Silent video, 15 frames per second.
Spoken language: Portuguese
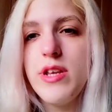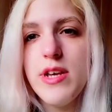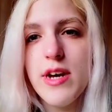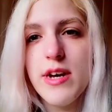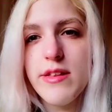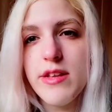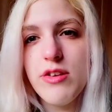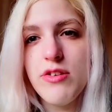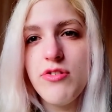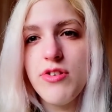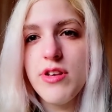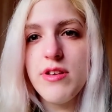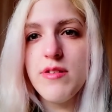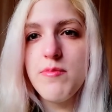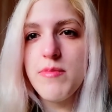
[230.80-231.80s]
eu iria
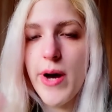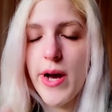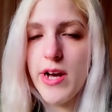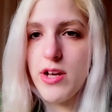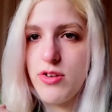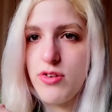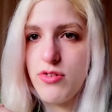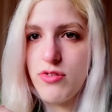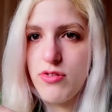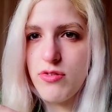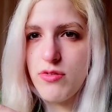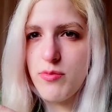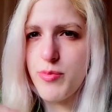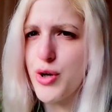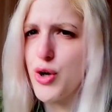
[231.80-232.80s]
atingir
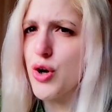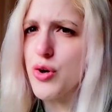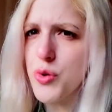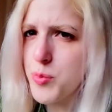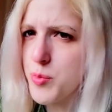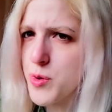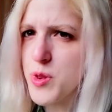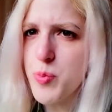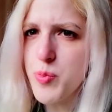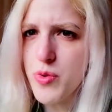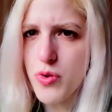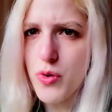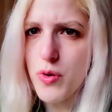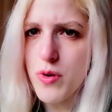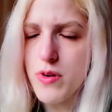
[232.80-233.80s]
mais maior
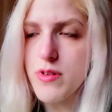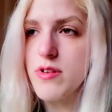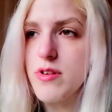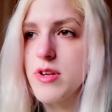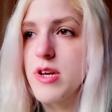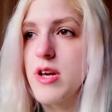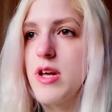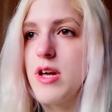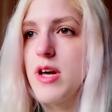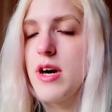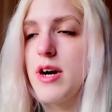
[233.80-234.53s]
número de pessoas.